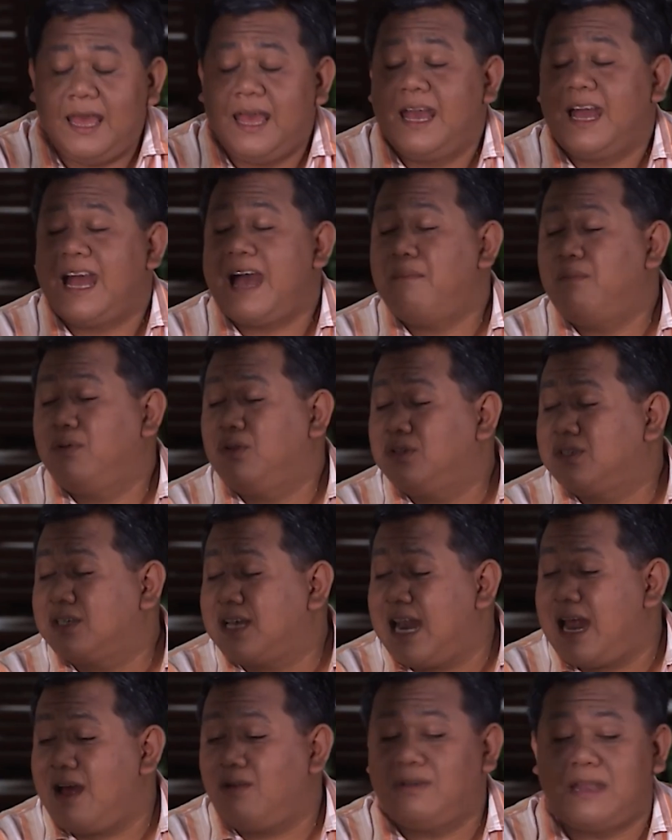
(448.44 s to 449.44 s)
kamu tuh
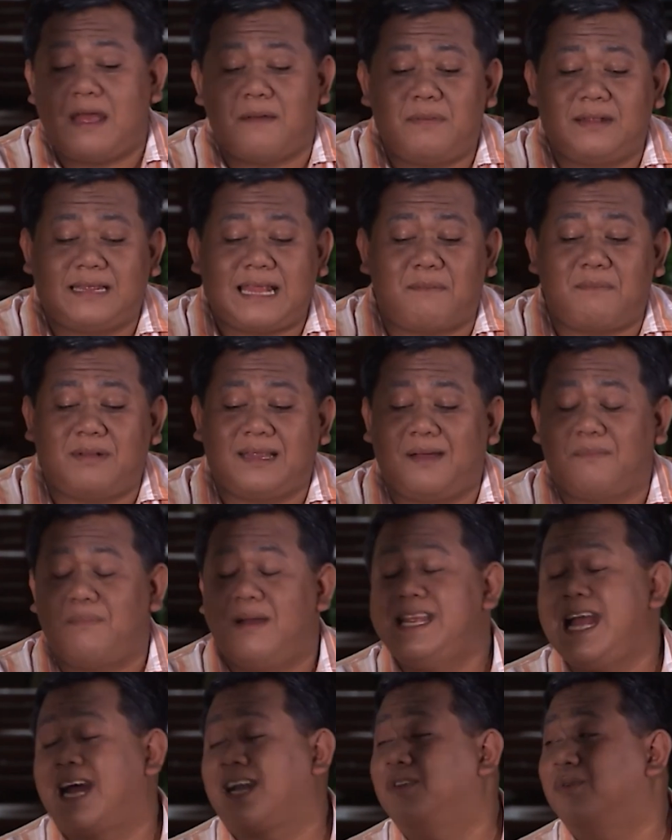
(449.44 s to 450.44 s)
sekarang udah mentang-mentang
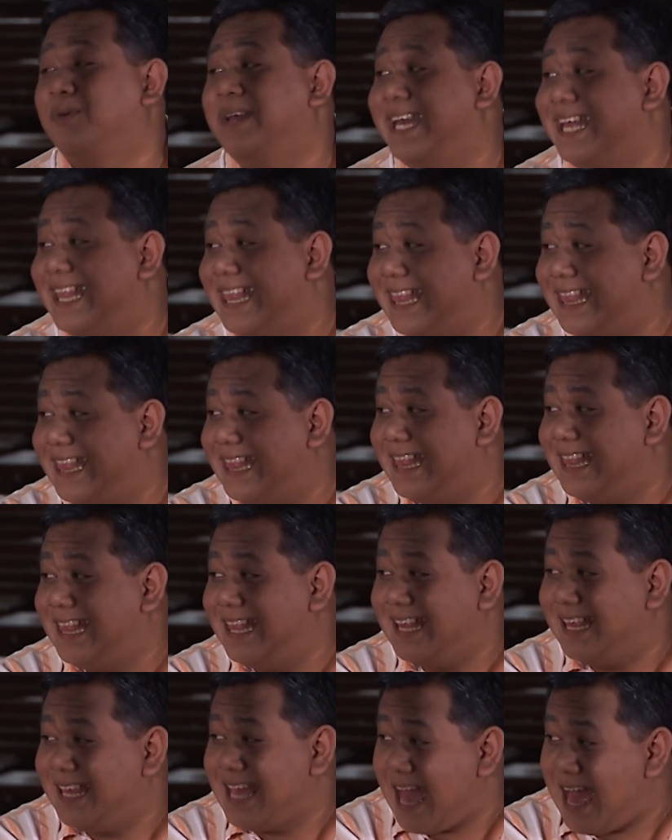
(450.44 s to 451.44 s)
banyak duit
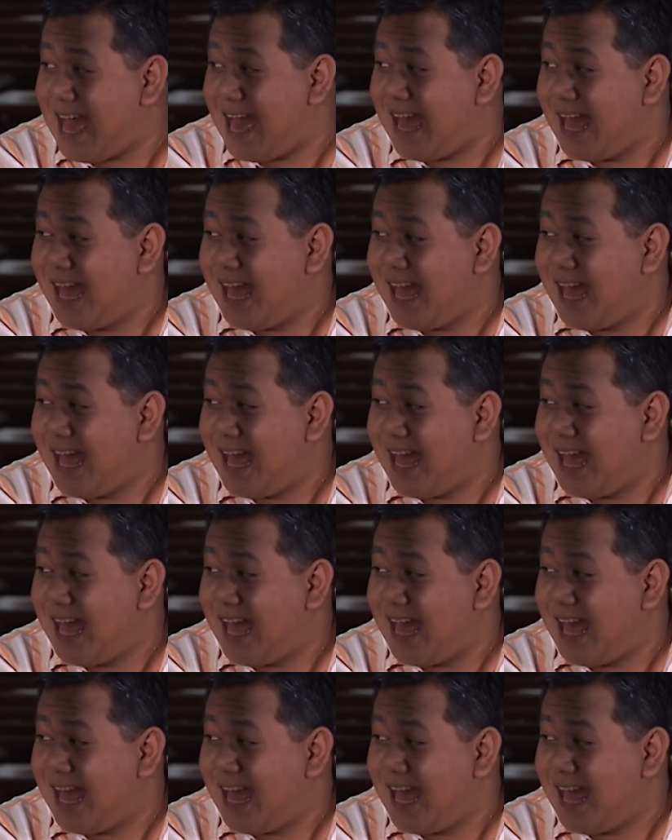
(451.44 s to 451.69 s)
ya